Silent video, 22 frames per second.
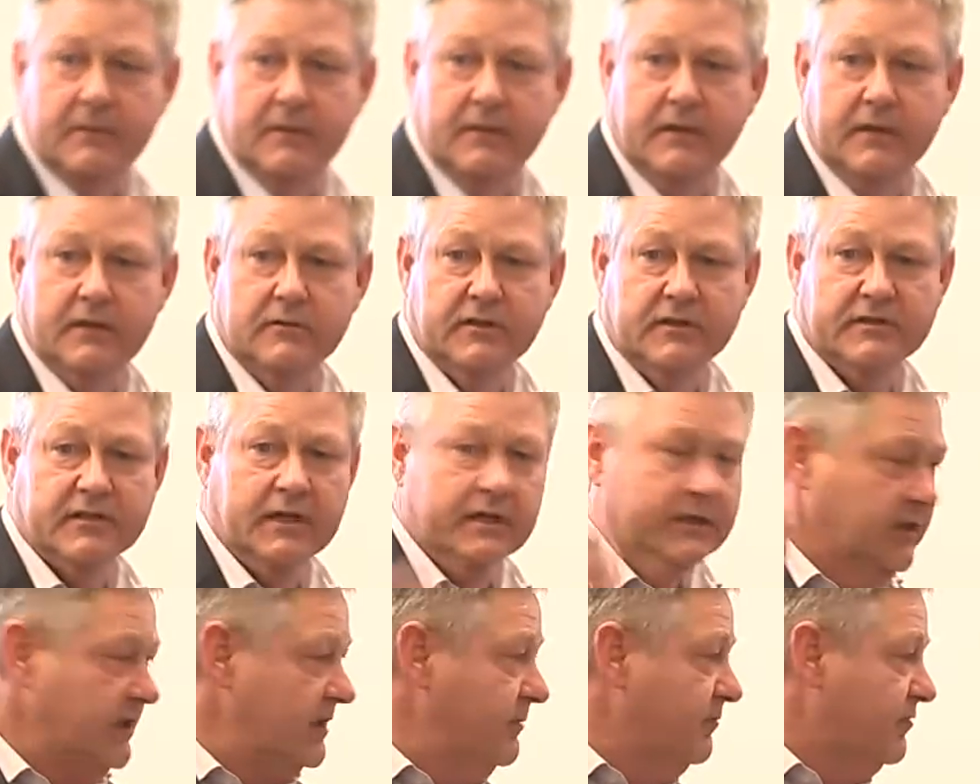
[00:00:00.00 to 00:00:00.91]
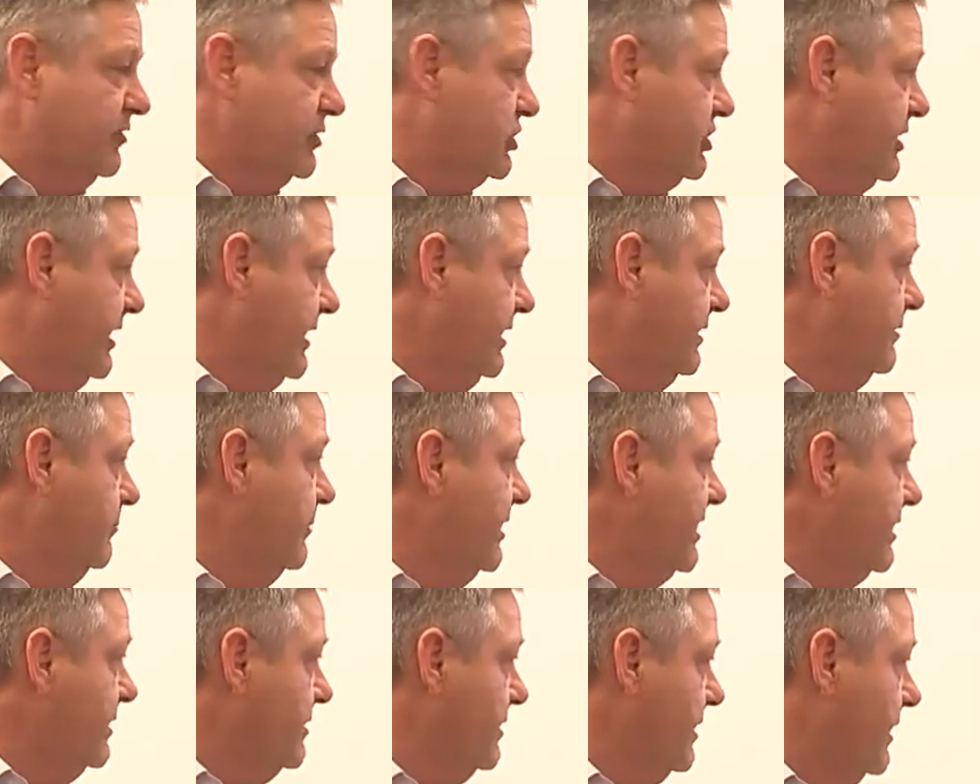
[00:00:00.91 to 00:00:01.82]
Ja, und das hat er ihm versteckt
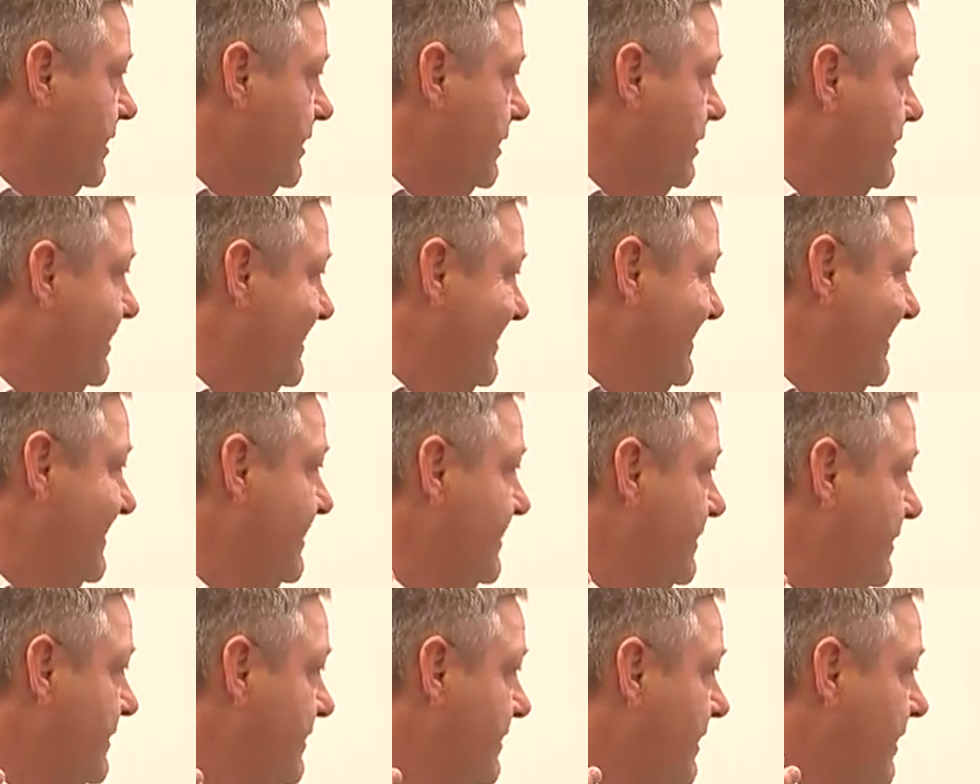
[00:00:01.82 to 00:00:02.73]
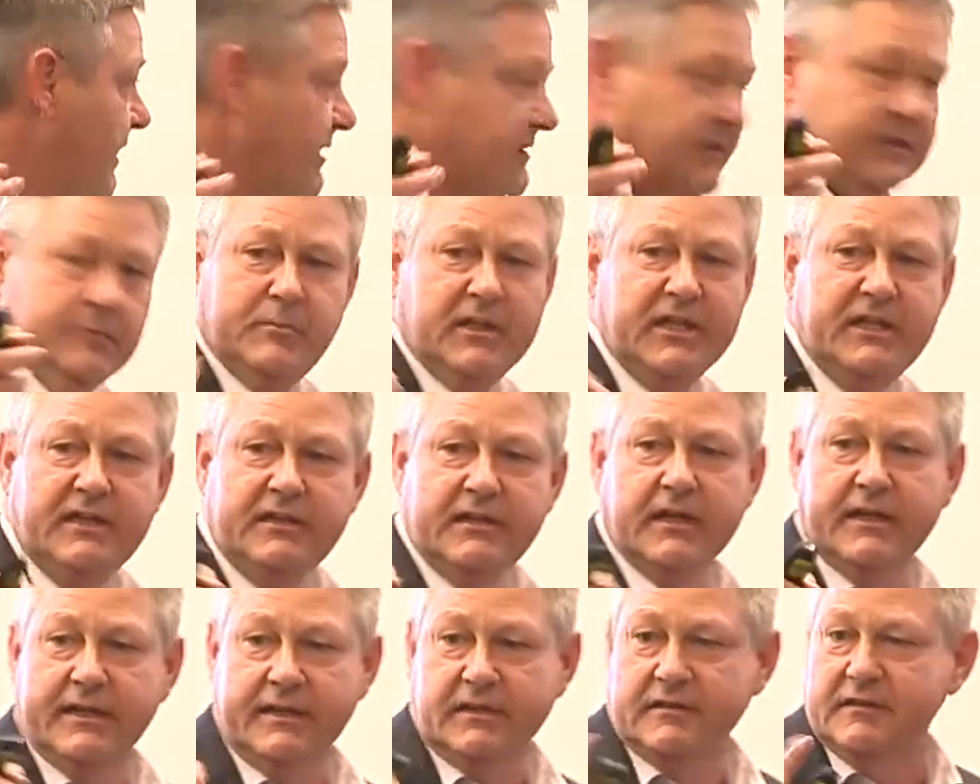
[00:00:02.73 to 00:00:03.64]
mitgeteilt. Er hat es ihm nicht
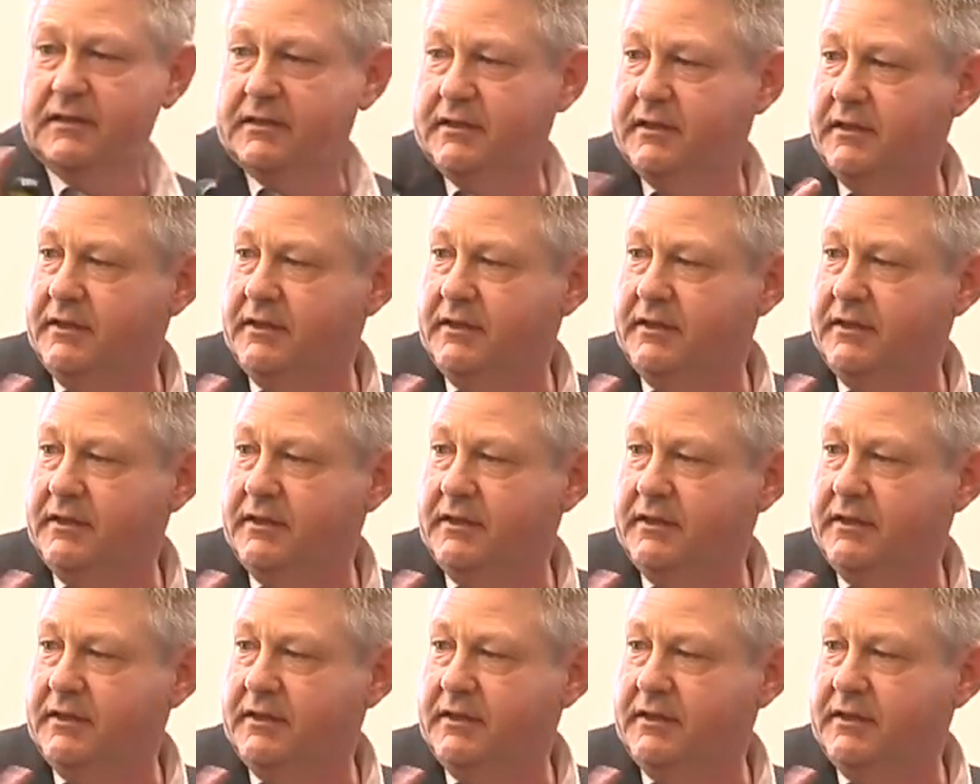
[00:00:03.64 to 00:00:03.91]
direkt gesagt.